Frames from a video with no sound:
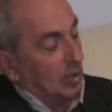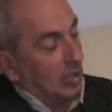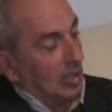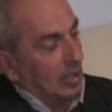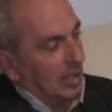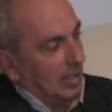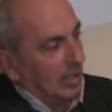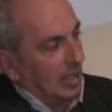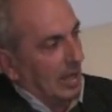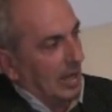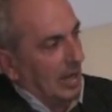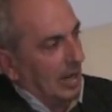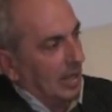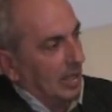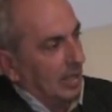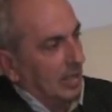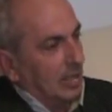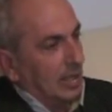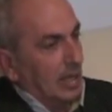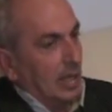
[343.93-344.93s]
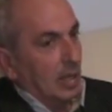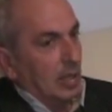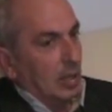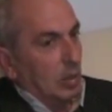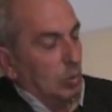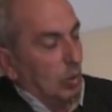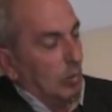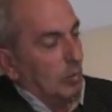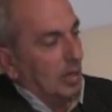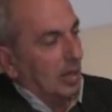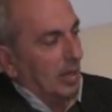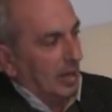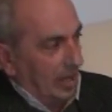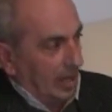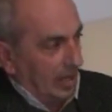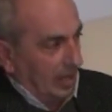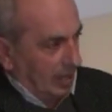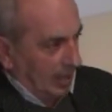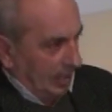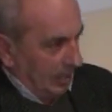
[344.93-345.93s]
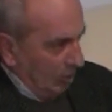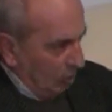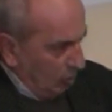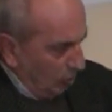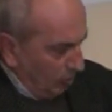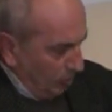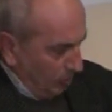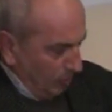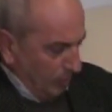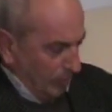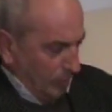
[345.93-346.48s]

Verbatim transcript: di Natale del 2013.